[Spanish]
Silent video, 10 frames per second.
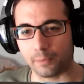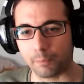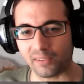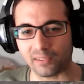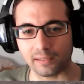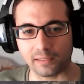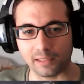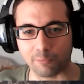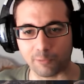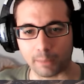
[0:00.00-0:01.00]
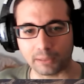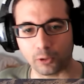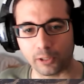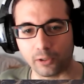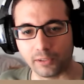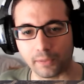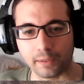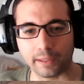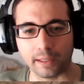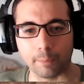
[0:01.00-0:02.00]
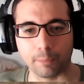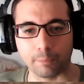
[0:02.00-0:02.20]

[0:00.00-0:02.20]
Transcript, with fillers: más antiinflamatorio, es decir que,